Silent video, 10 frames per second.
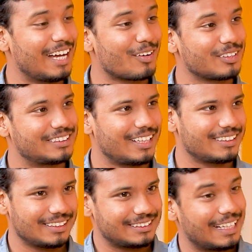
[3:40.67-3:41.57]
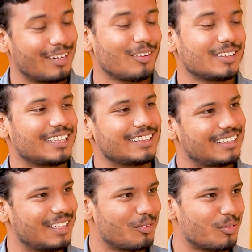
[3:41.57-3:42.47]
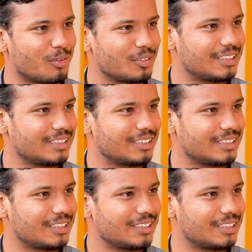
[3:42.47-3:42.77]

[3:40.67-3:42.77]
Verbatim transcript: யாரோட சாய்ஸ் அது சேனலோட சாய்ஸா இல்லை உங்களோட